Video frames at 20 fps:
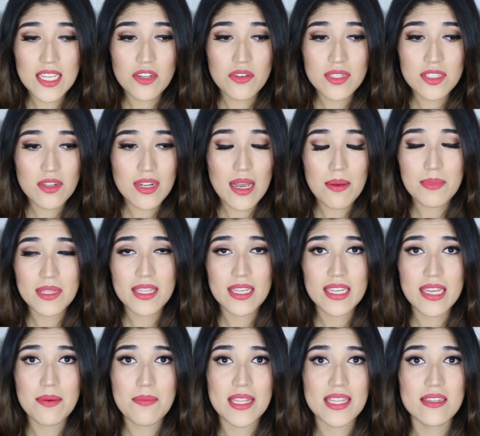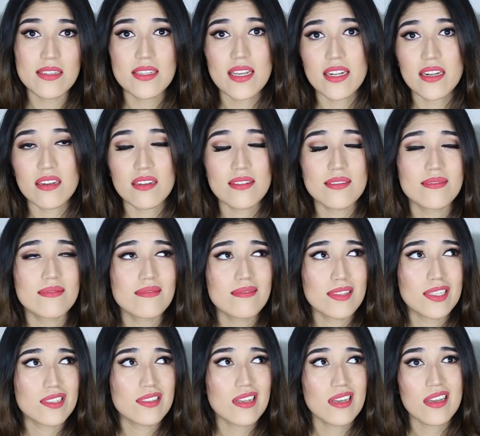y no es solamente que me dicen,
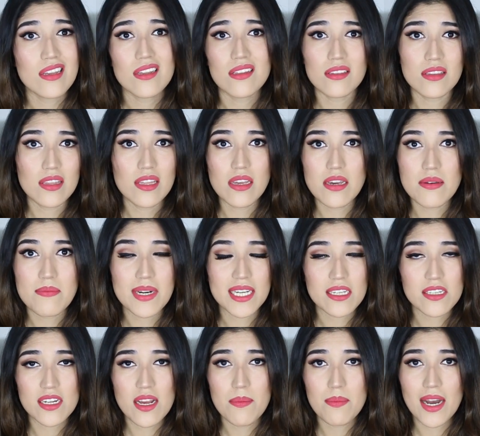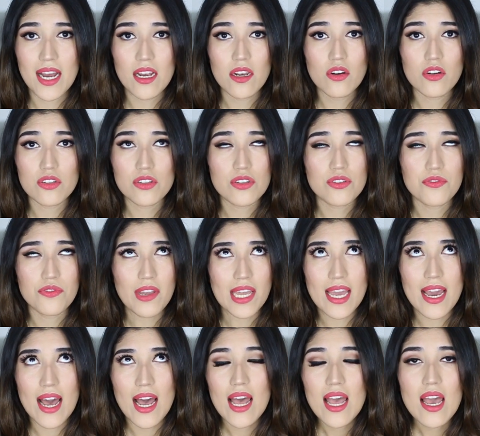no sé, te maquillas mal o sos
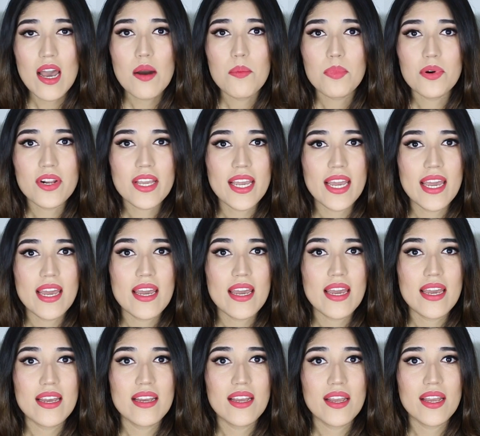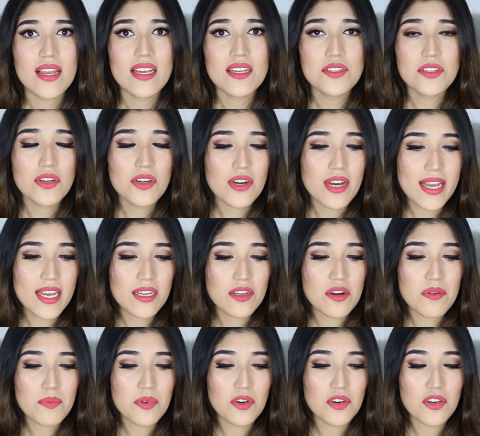fea, porque eso es
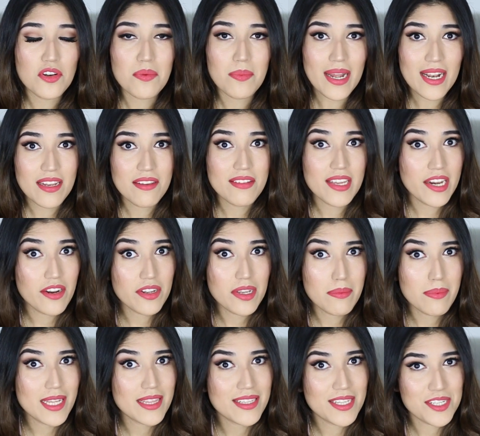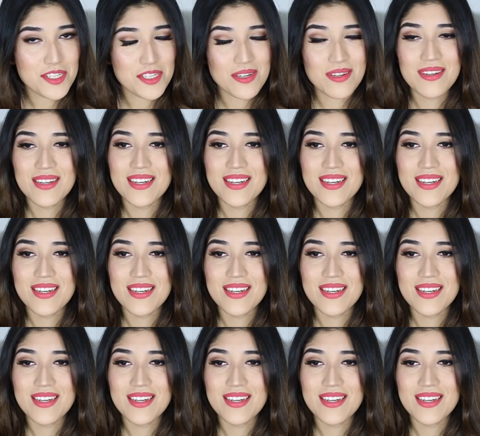como lo más liviano que me han dicho.